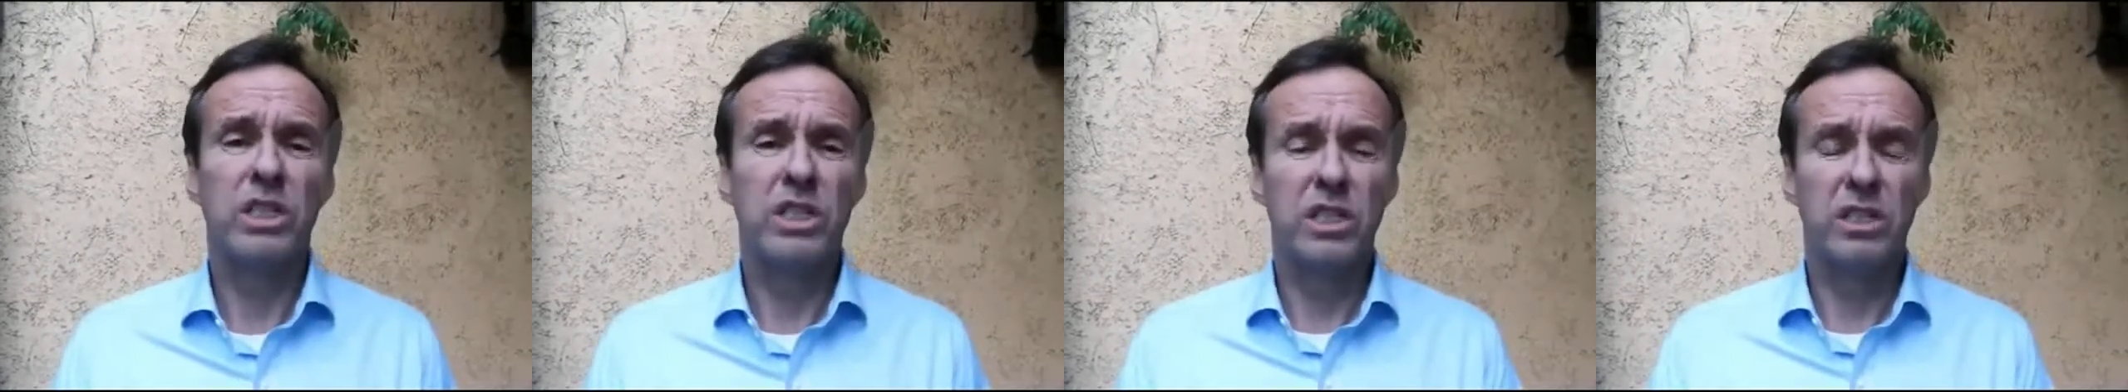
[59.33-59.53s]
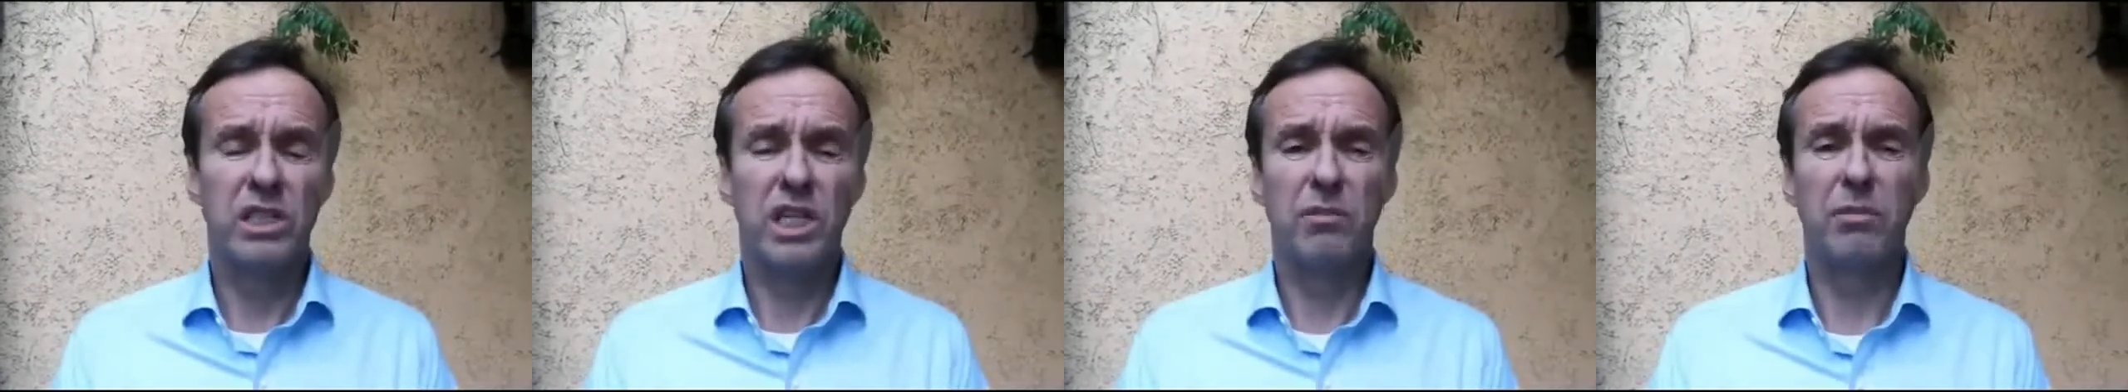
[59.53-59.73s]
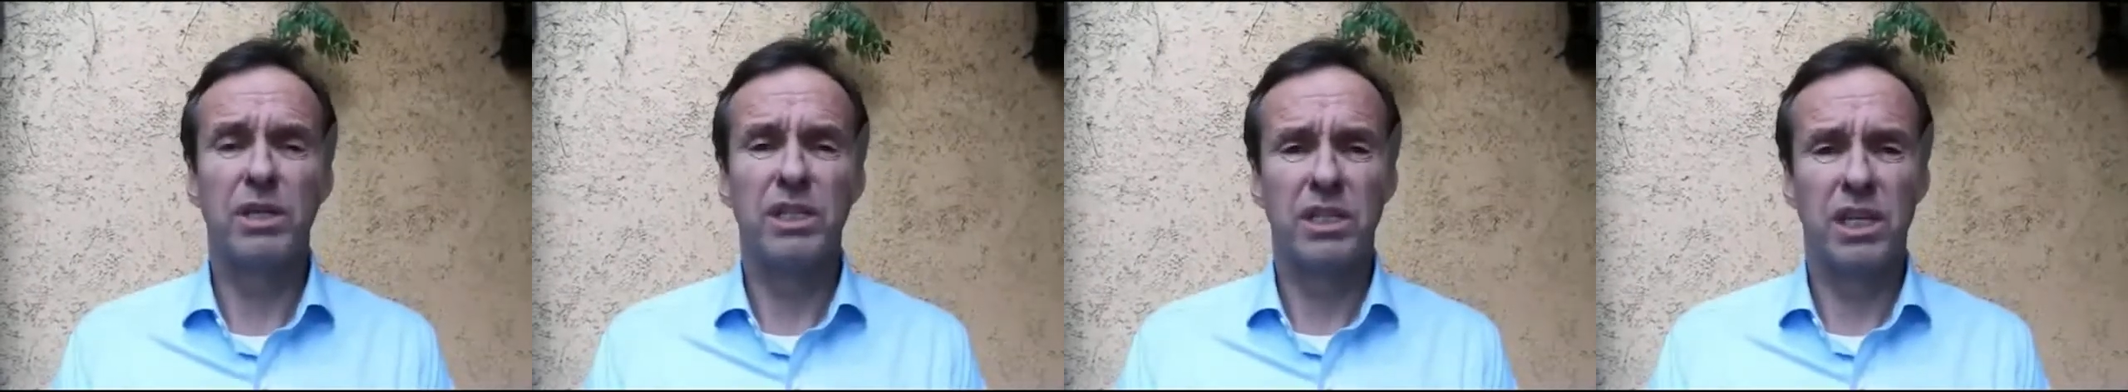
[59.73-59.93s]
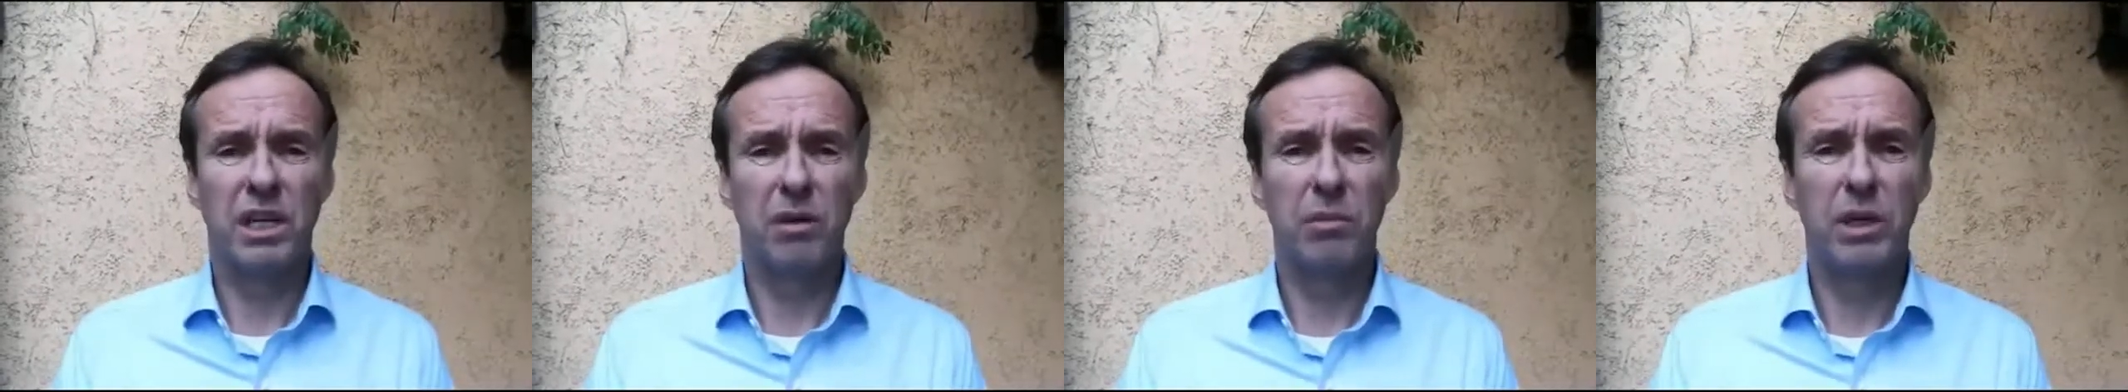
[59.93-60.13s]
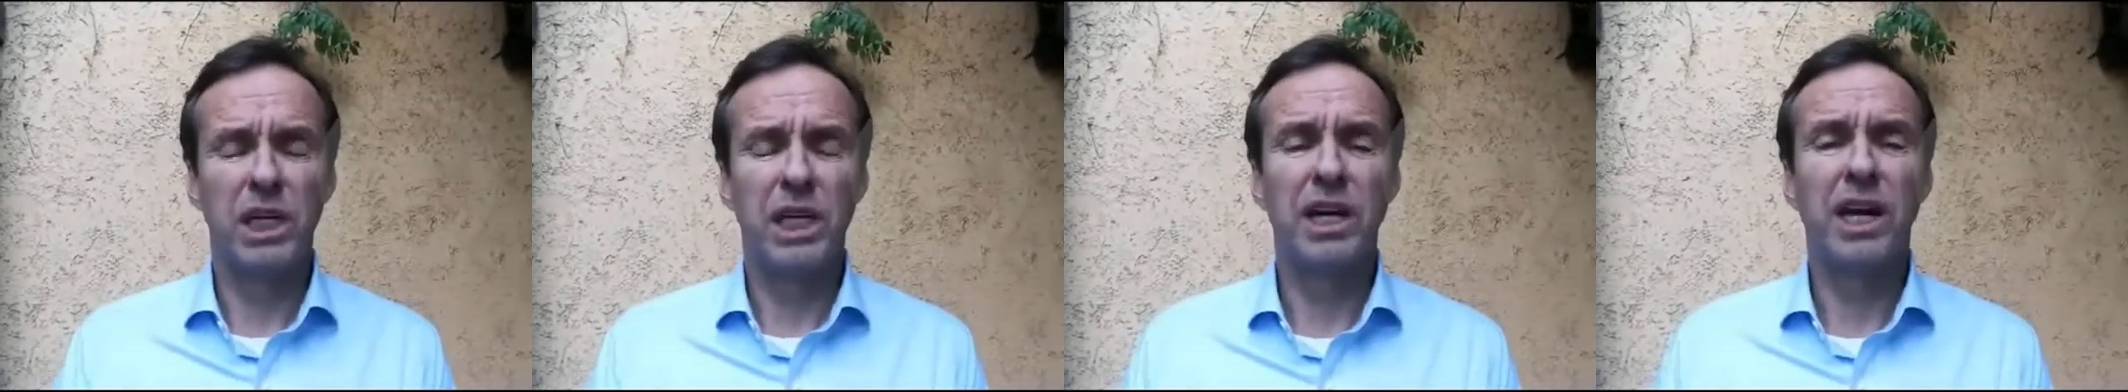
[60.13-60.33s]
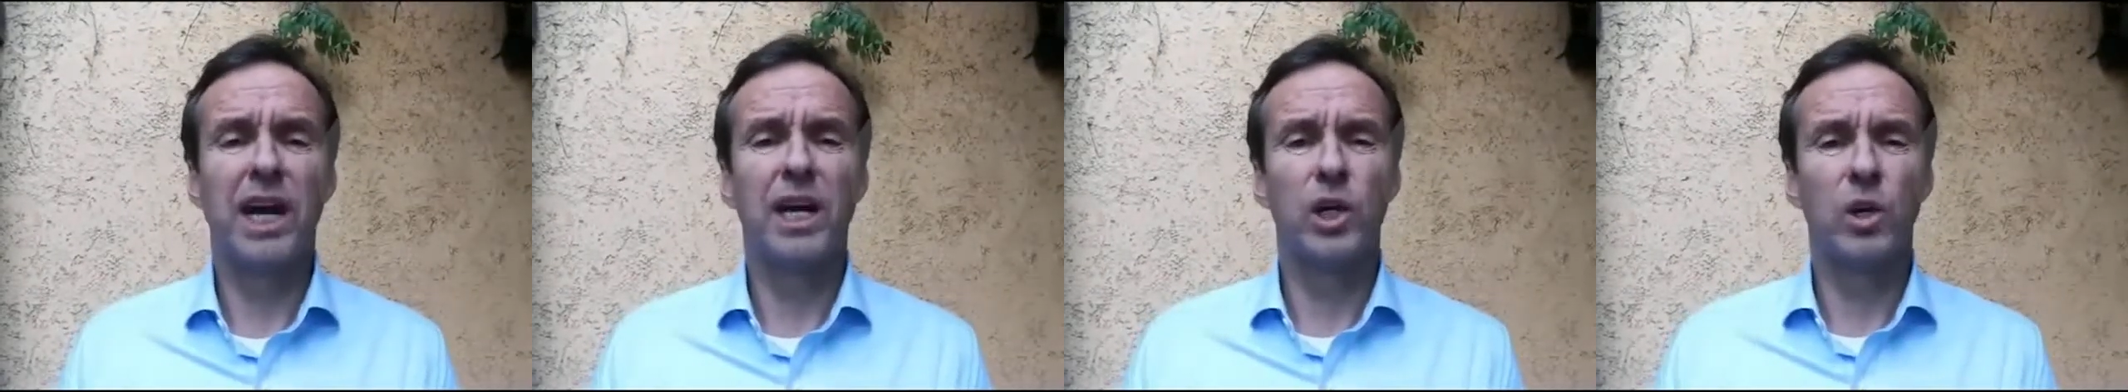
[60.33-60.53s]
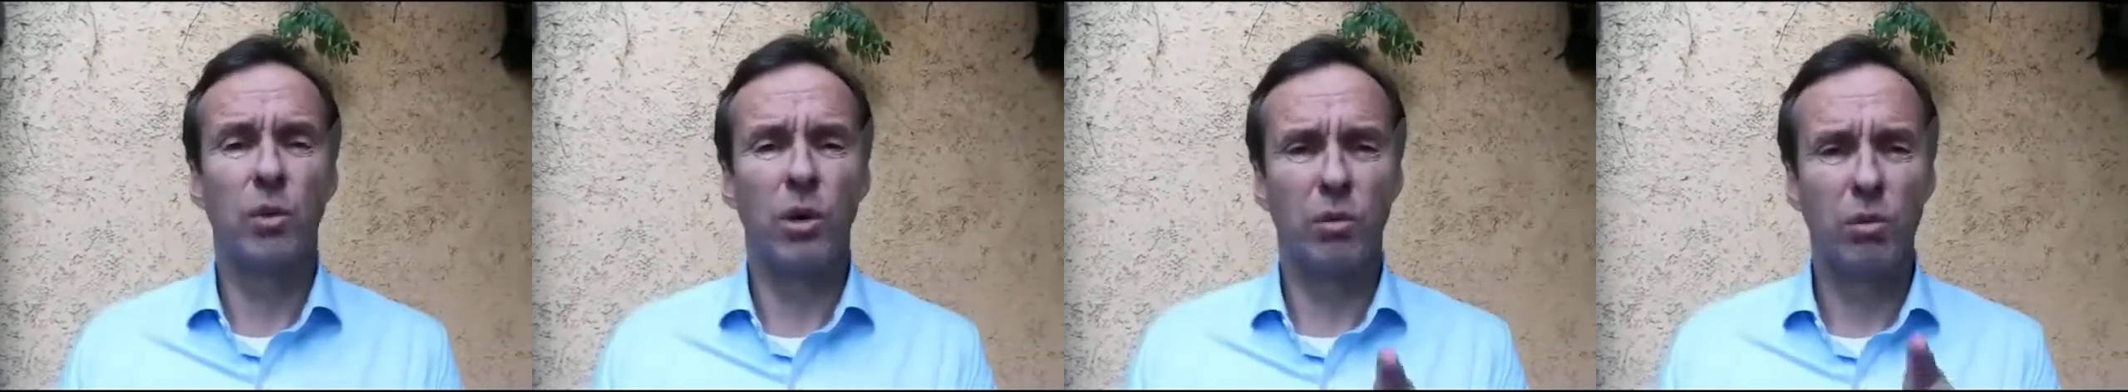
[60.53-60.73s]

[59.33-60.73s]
el sistema interamericano